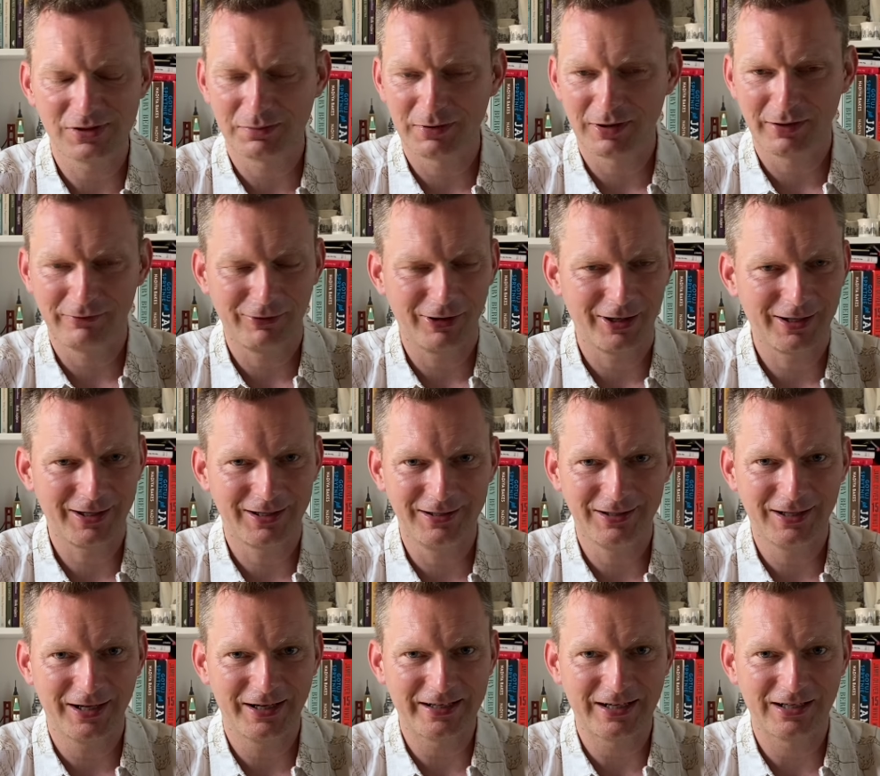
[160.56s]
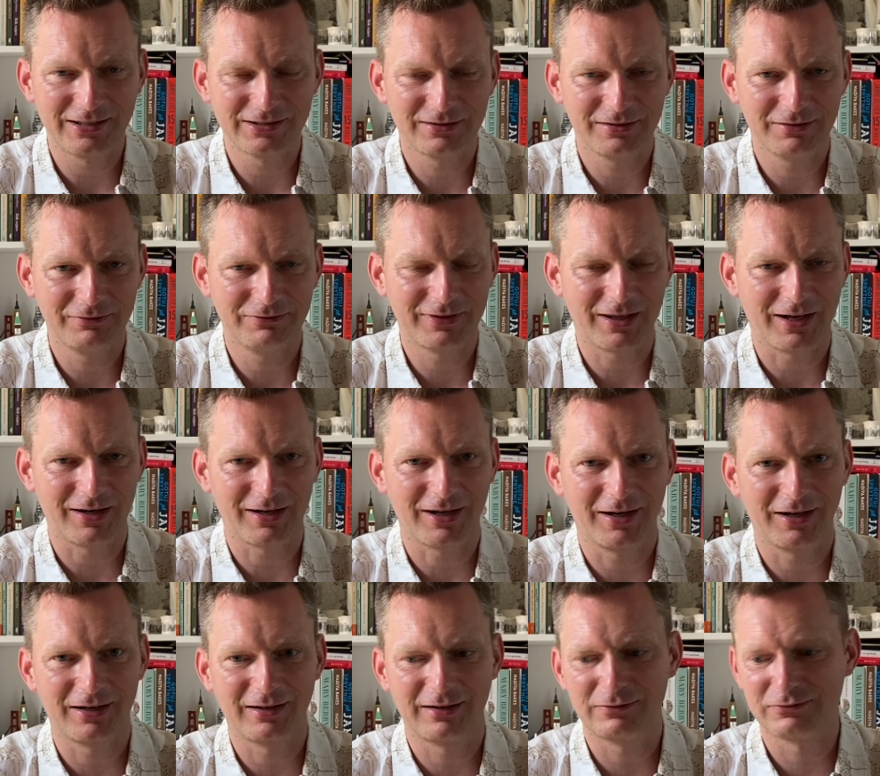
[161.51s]
pojawiła kilka razy w
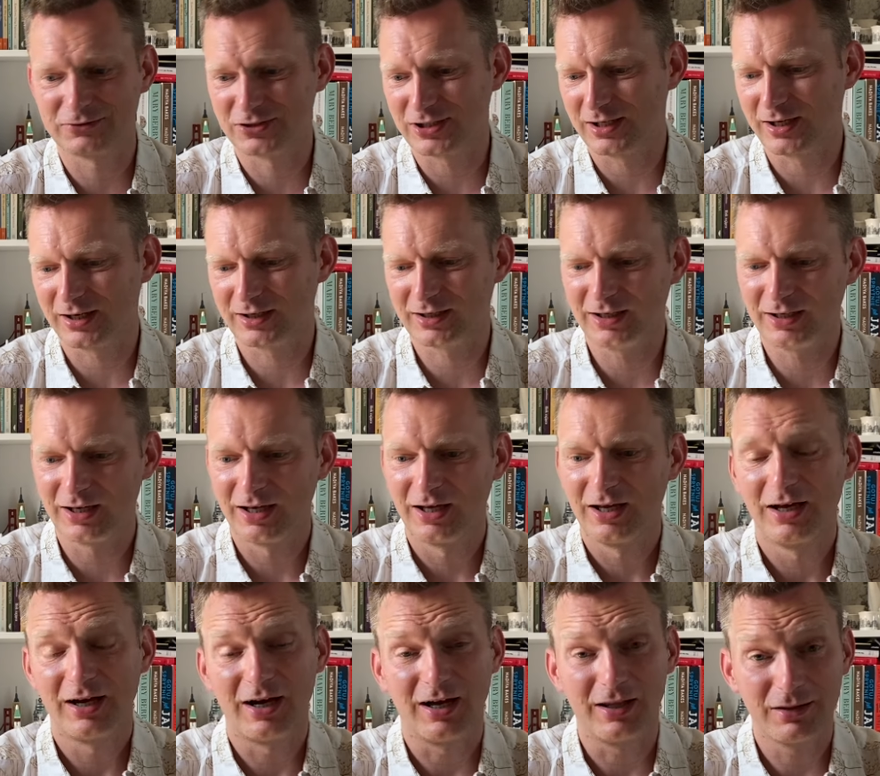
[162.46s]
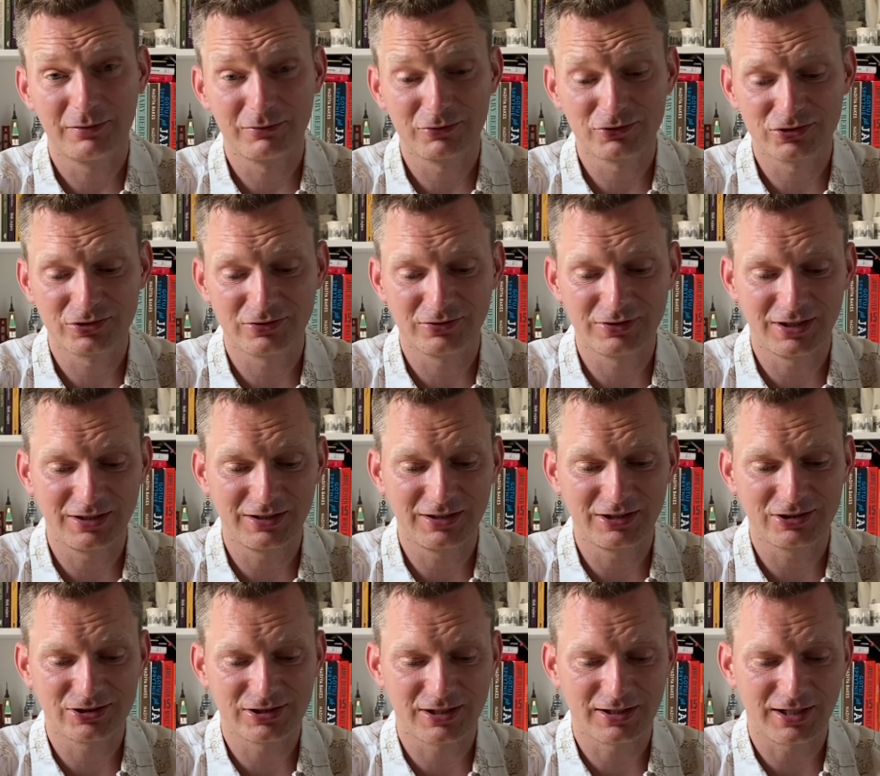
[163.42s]
tagach wszelakich, ale muszę o niej
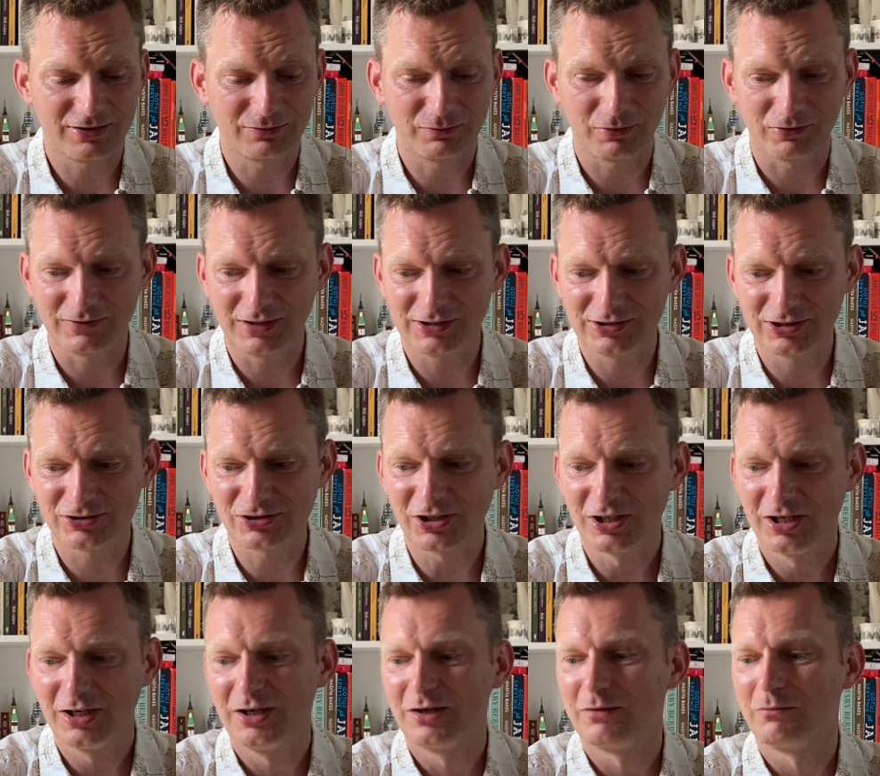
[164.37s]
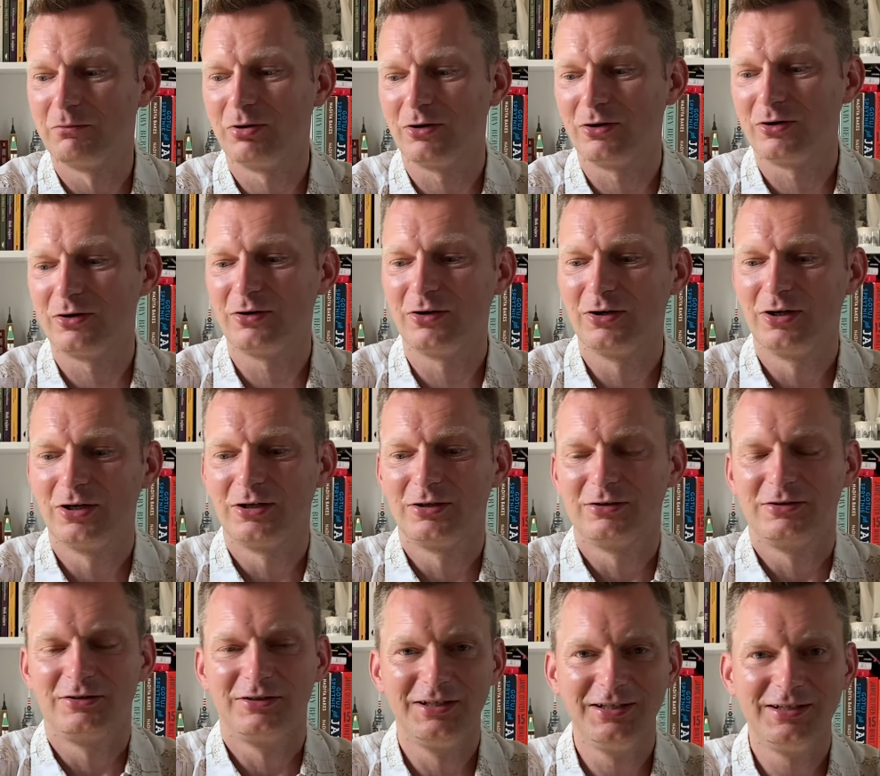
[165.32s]
jeszcze raz powiedzieć, bo
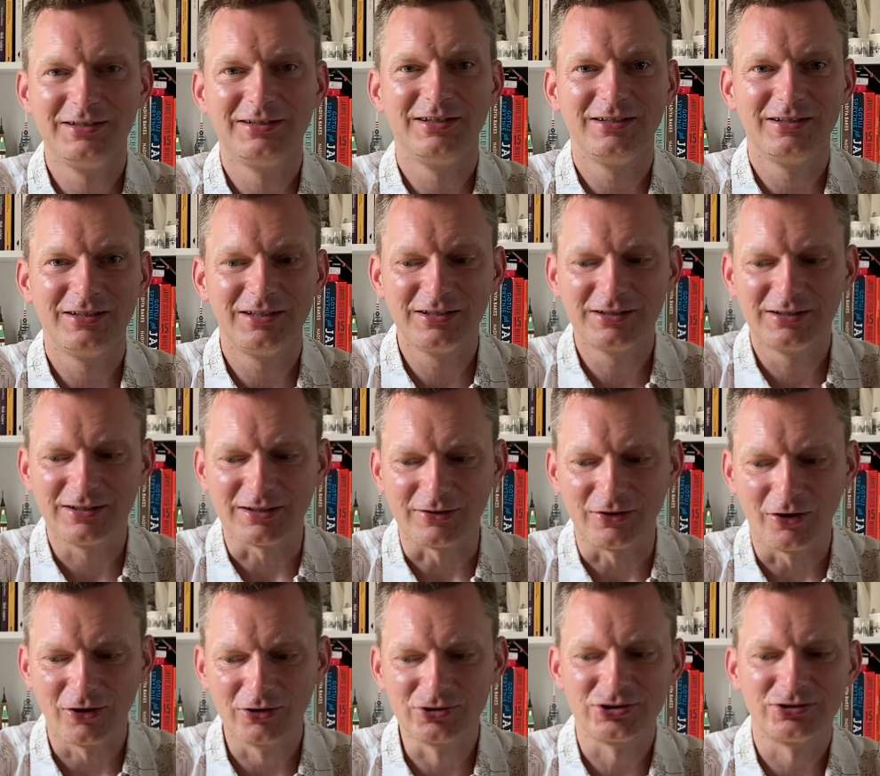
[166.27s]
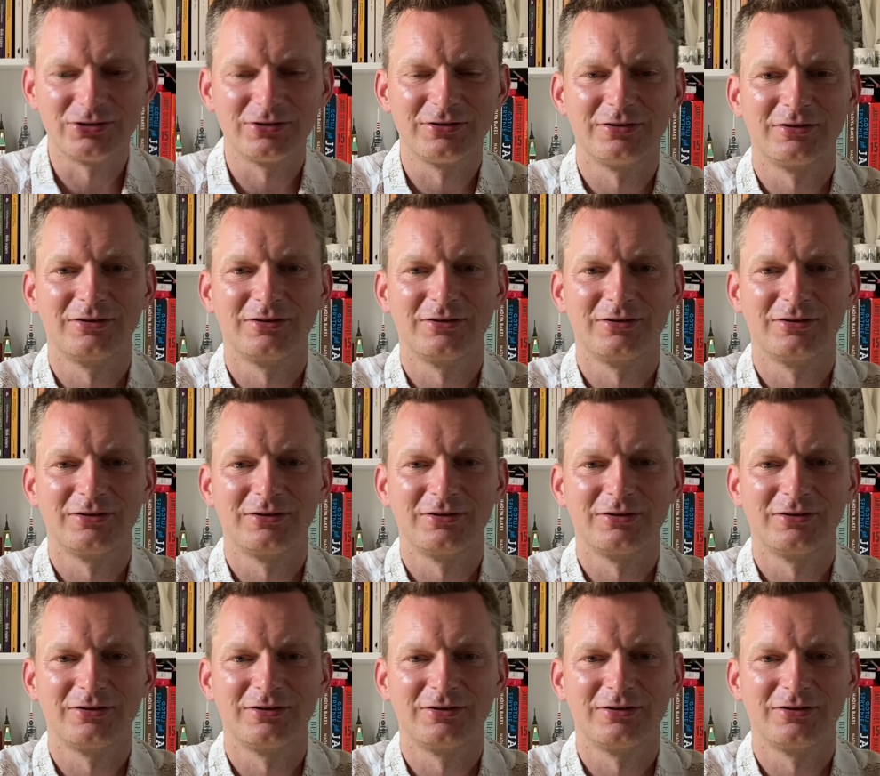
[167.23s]
nigdy, nigdy dość.